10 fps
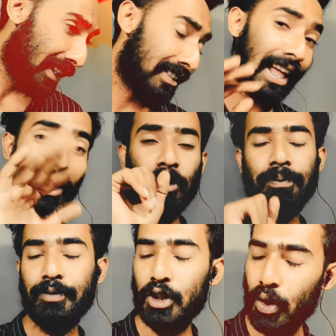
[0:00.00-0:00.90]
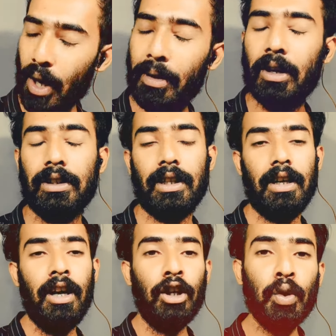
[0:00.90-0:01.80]
দেখো শোনো আমার কথা
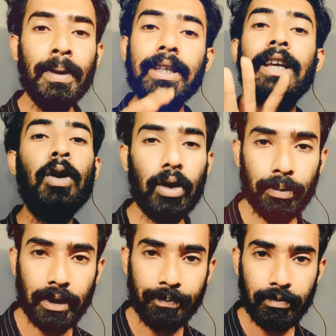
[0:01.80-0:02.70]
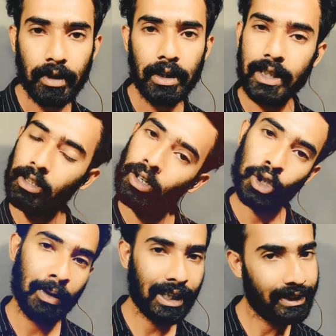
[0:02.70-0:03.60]
তুমি কি করবে সে ধরো
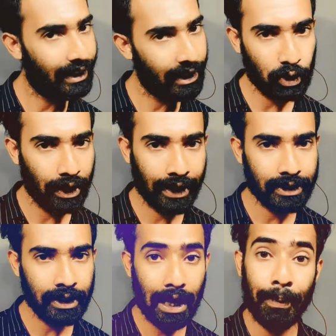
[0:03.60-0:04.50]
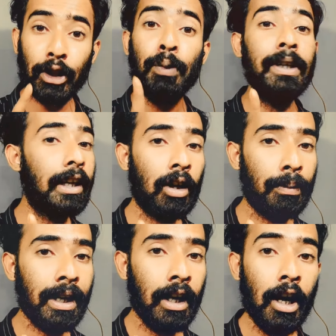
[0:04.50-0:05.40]
তোমাকে ছেড়ে চলে গেছে এবার তুমি কি
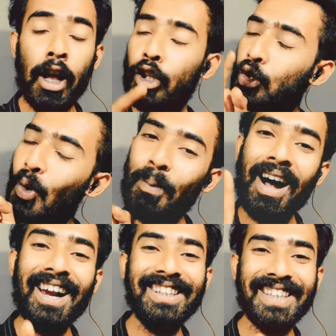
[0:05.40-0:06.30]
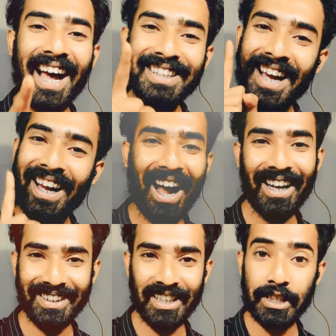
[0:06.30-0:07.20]
করবে তোমার যা যা কাজ
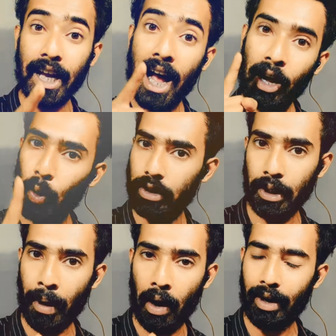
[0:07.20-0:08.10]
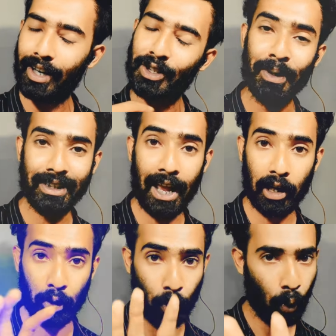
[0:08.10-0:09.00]
আছে যা করতে ভালো লাগে তুমি তাই
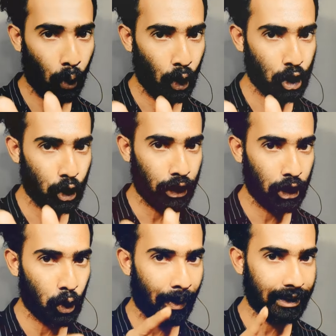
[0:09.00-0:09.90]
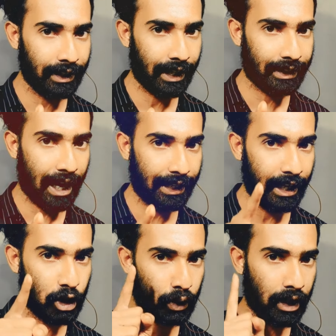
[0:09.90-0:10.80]
করো ও যদি তোমার দিকে তাকিয়ে
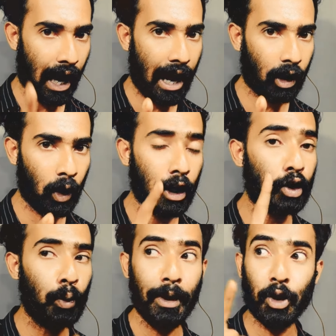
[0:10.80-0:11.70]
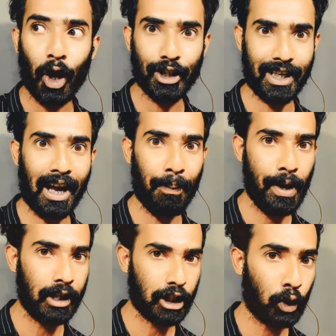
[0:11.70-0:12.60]
যদি রাগ করে তুমি দশটা
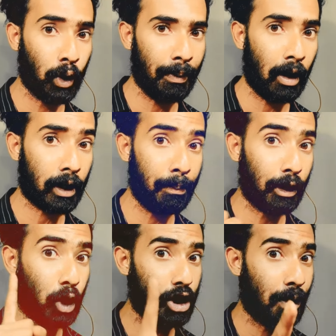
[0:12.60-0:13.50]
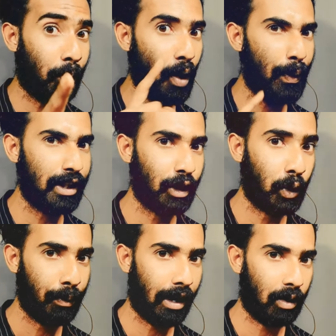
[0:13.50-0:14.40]
গার্লফ্রেন্ডের সাথে ঘুরে বেড়াও কিংবা দশটা বয়ফ্রেন্ডের সাথে
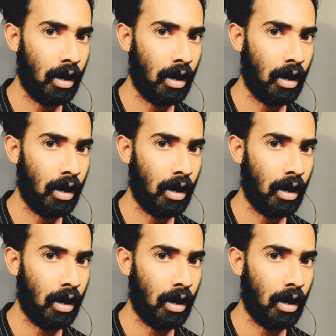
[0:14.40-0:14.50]
ঘুরে বেড়াও